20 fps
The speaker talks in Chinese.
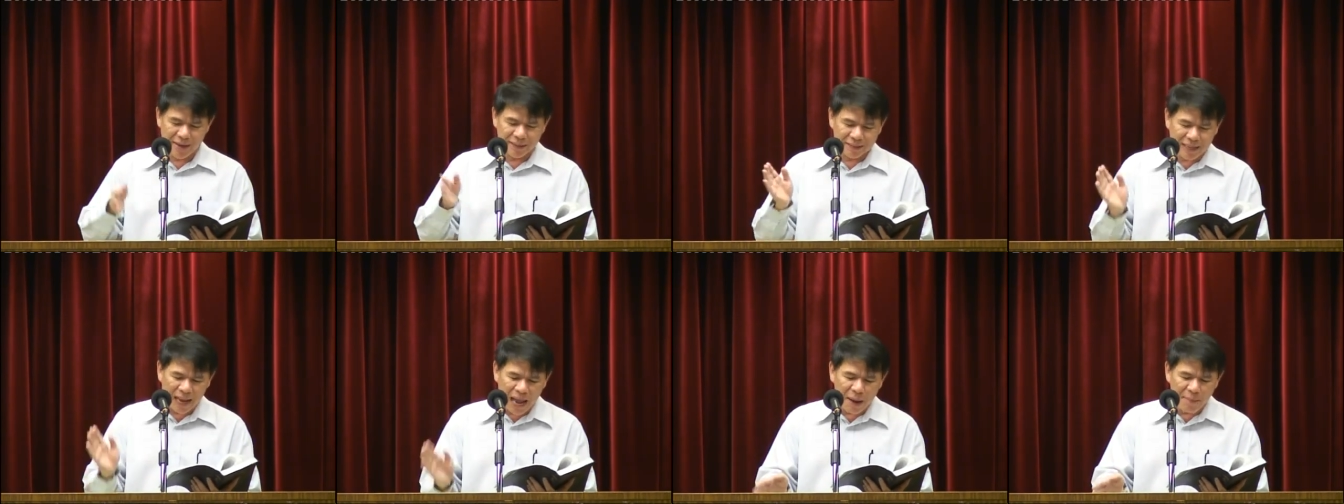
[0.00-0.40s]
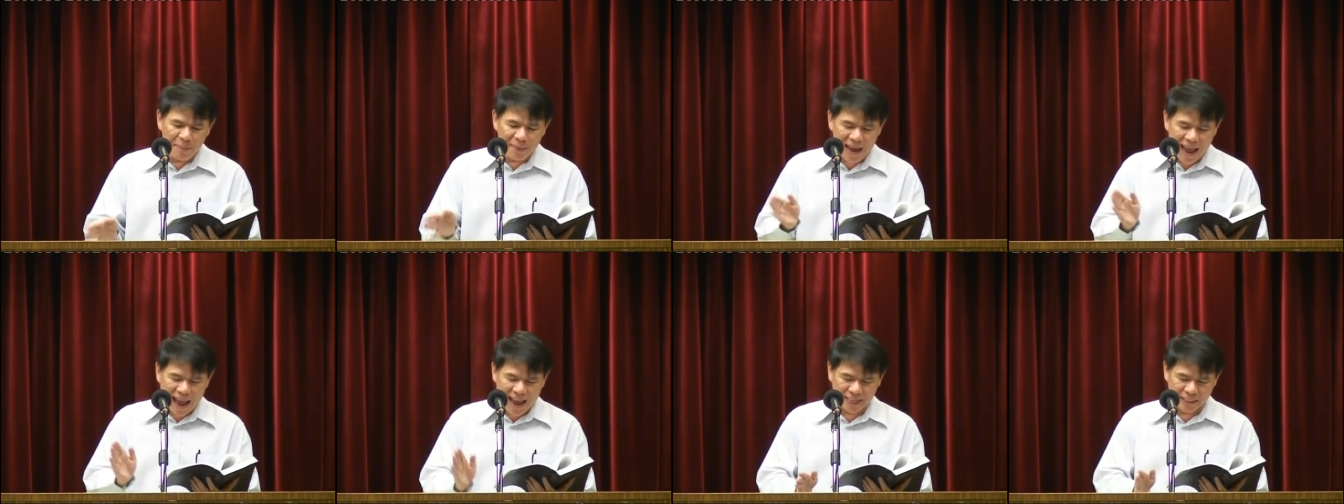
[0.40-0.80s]
他
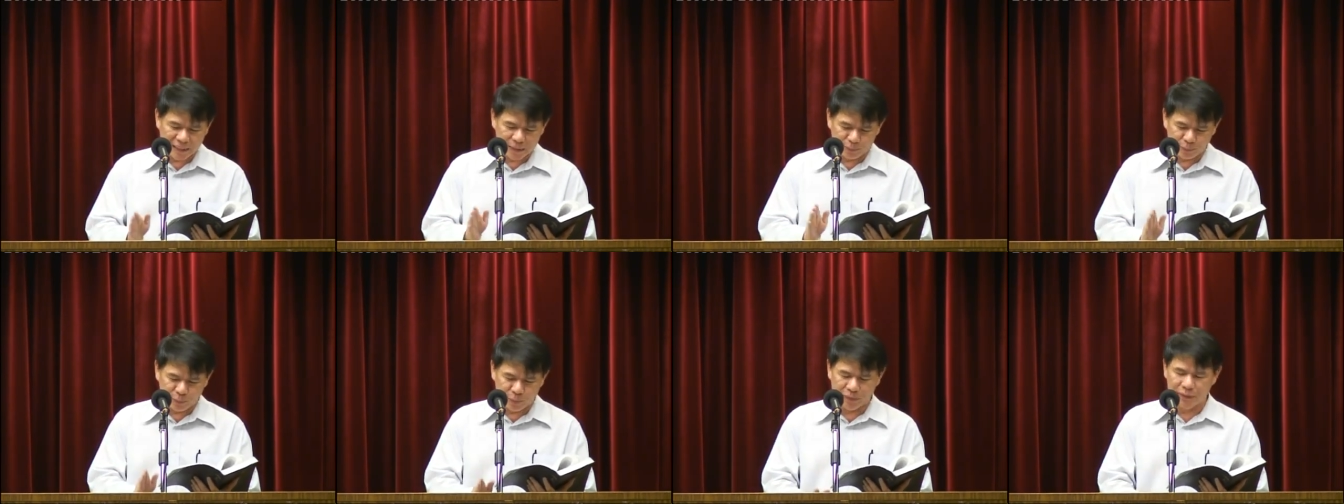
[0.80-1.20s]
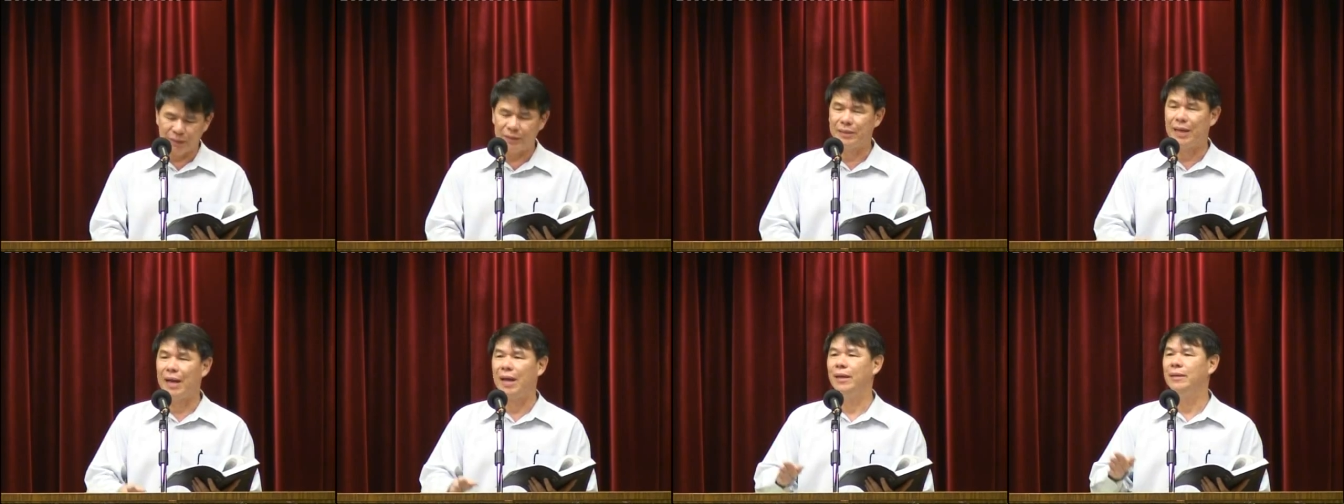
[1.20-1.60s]
们还是不
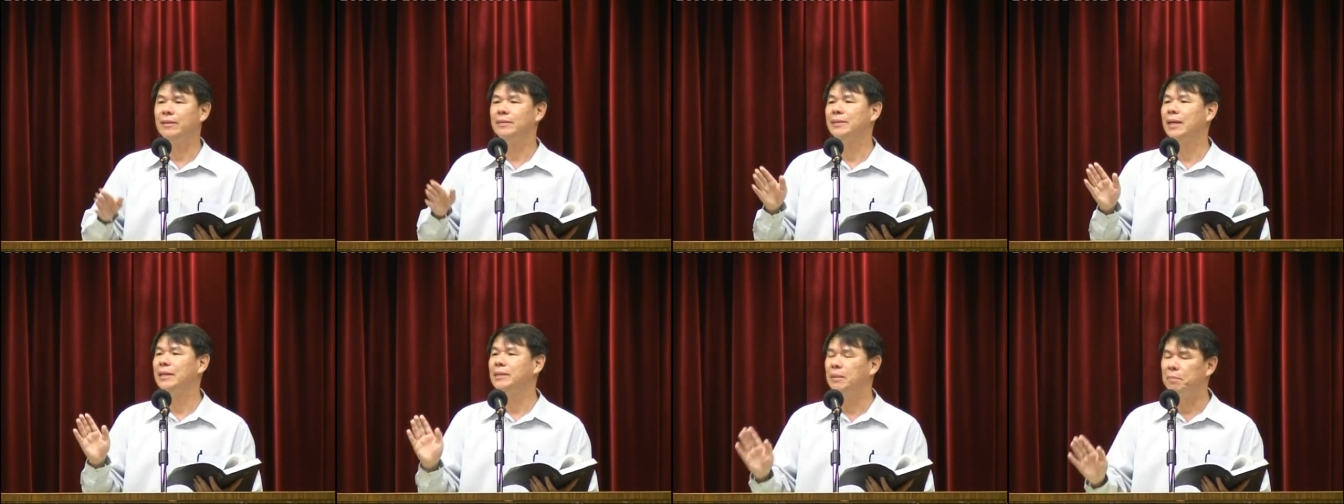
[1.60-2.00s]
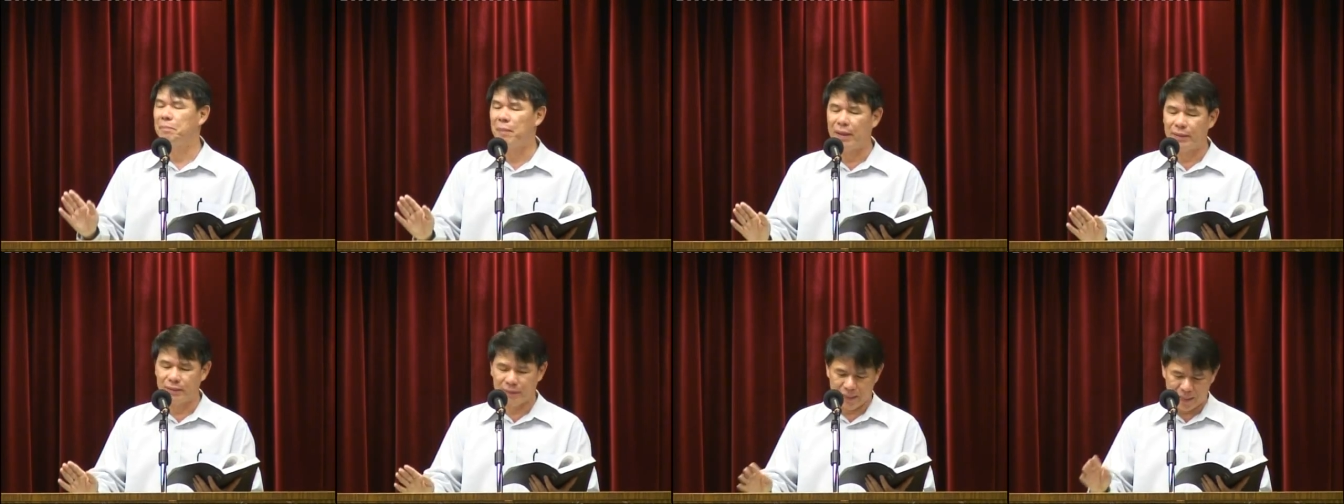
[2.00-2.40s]
信他三十
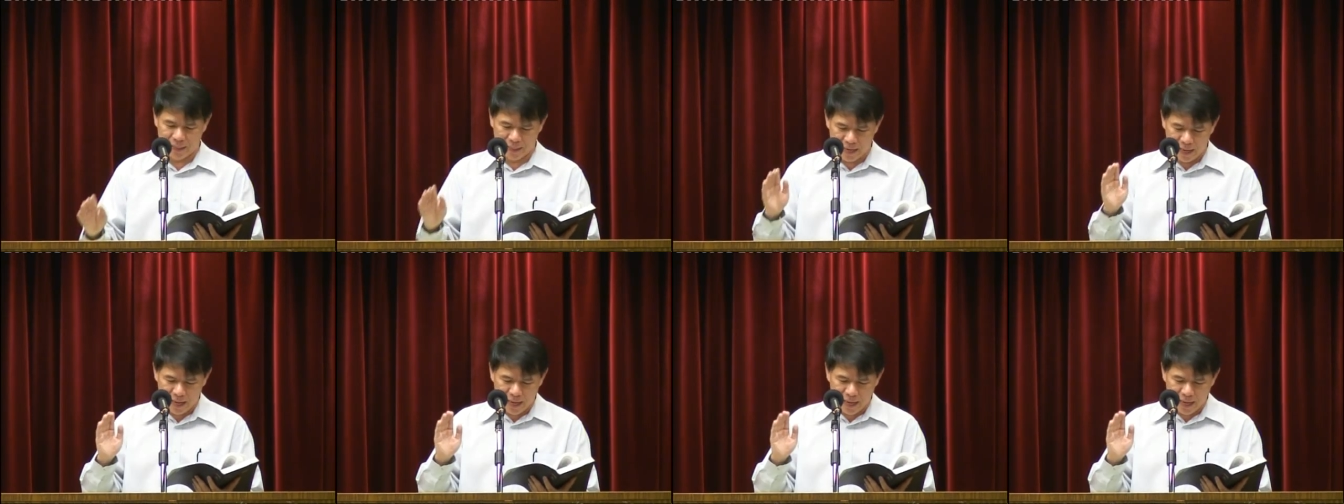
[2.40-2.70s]
八节，